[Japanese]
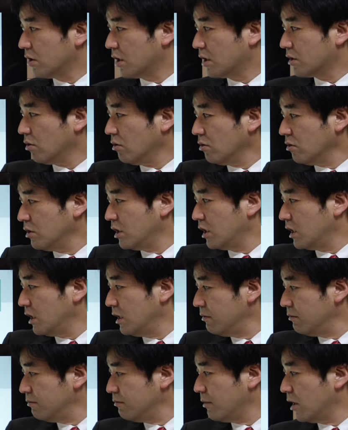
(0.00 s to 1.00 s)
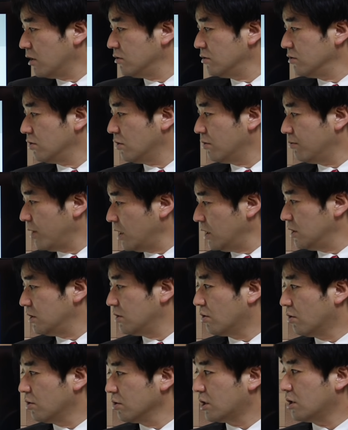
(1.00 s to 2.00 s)
えー、特に
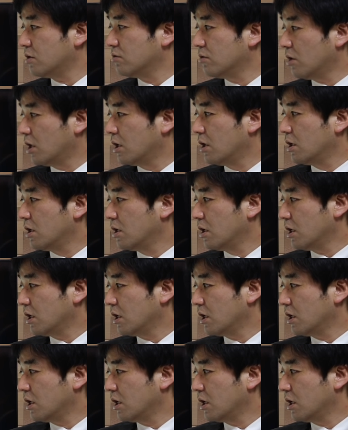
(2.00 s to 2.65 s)
インバウンドメインのホテルは、